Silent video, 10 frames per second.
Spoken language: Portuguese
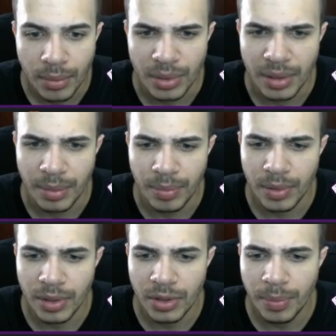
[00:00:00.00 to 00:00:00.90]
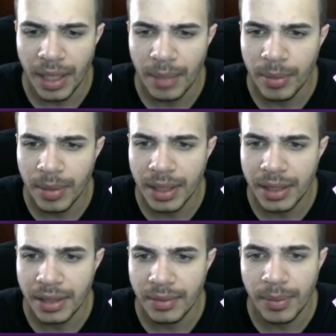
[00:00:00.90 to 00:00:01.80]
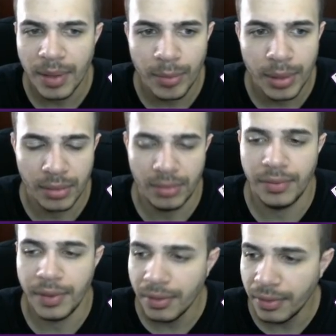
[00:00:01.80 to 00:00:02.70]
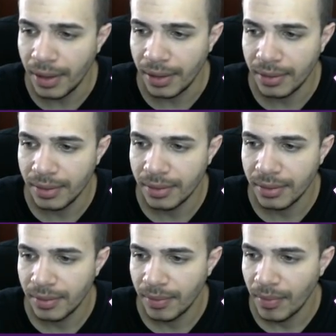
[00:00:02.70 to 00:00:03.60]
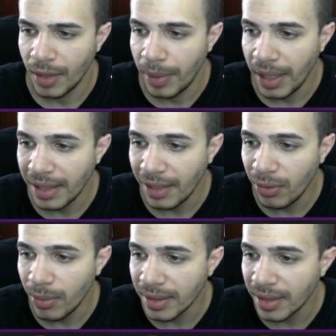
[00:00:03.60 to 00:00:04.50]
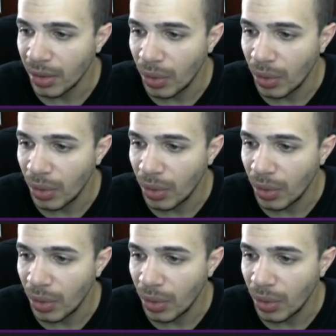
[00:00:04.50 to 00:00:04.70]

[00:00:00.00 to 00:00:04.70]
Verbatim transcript: Puta, deixa eu pegar a permanente aí pra ficar bonito no vídeo, velho. Peguei até fumaça